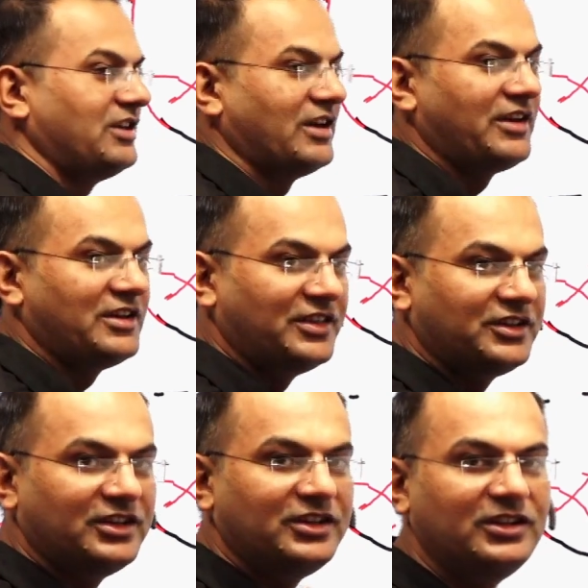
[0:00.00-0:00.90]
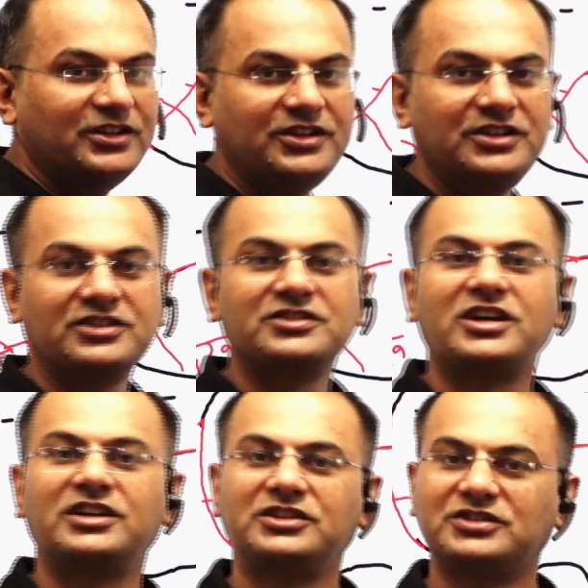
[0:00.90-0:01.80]
है यानी कि नील नदी
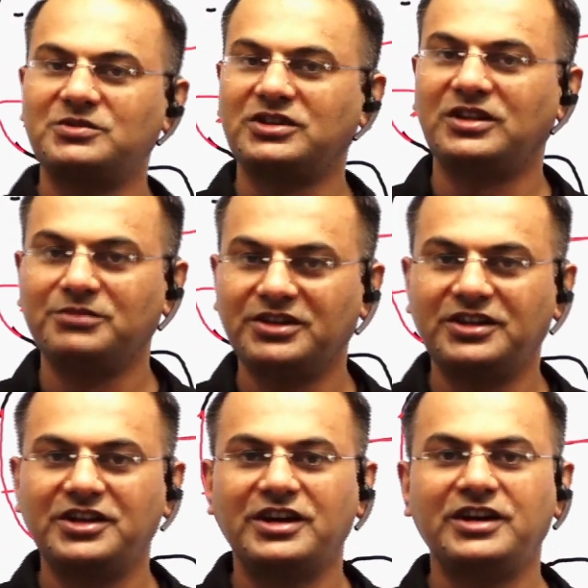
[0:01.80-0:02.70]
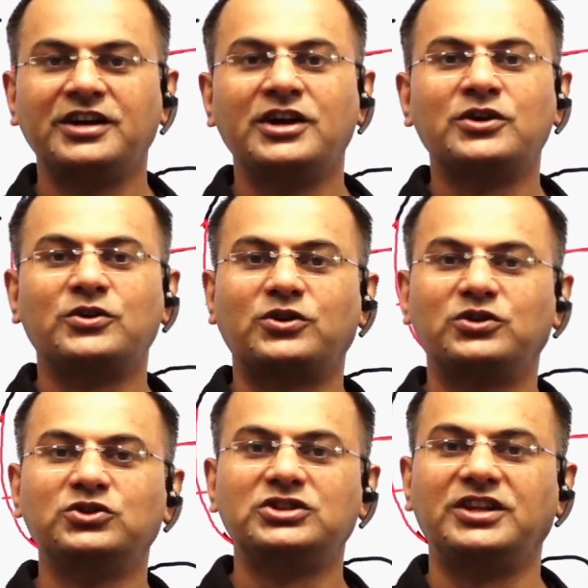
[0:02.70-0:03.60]
संसार की सबसे लंबी नदी है और
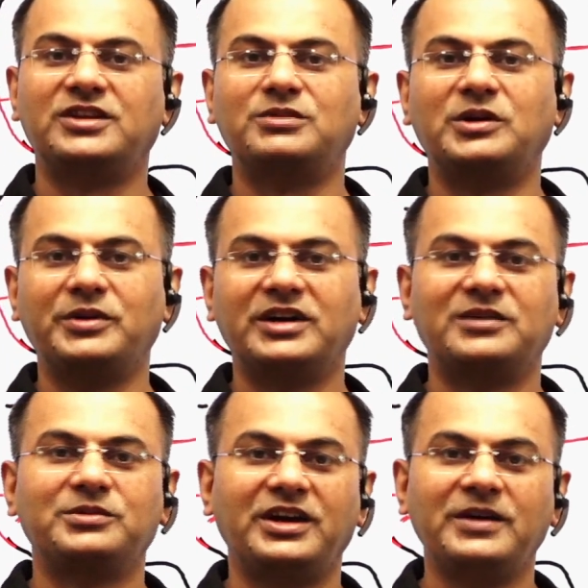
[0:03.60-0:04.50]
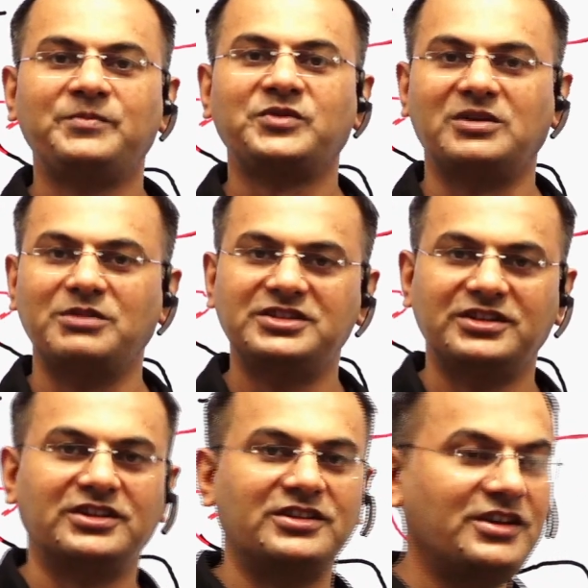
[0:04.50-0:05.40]
दूसरे नंबर पे आपके
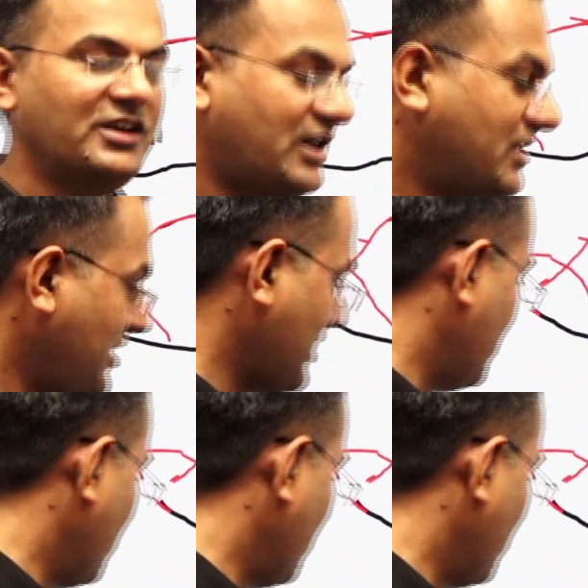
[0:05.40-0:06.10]
अमेजन नदी आती है तो